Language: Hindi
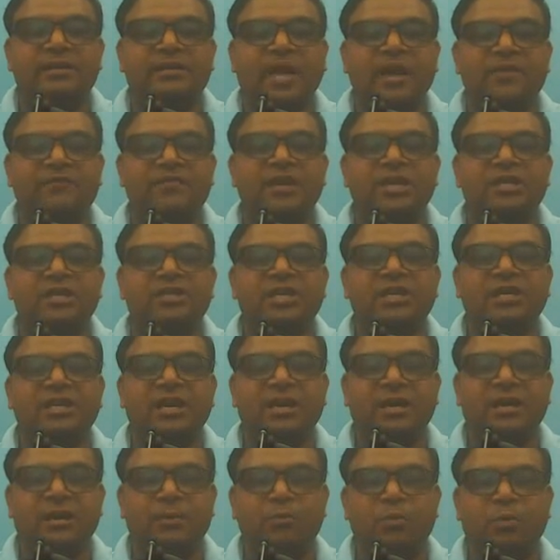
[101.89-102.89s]
डेफिनेशन की
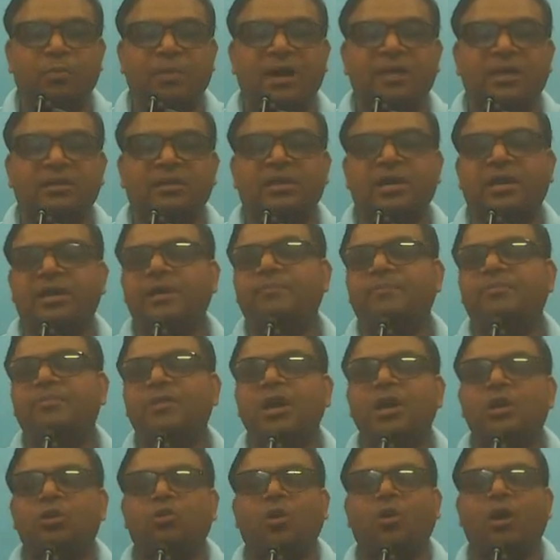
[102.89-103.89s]
अगर हम लोग बात करें
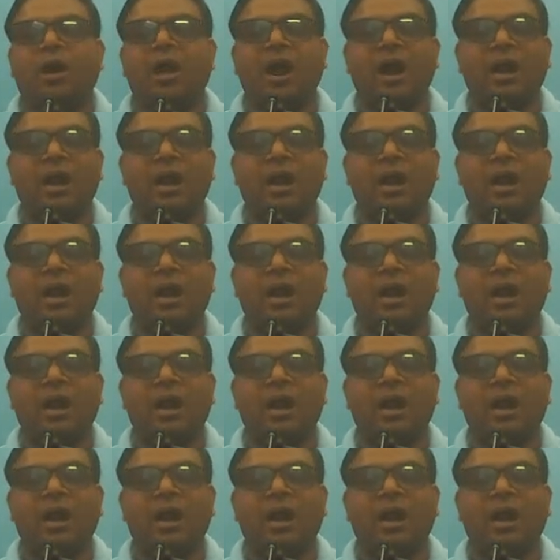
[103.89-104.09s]
तो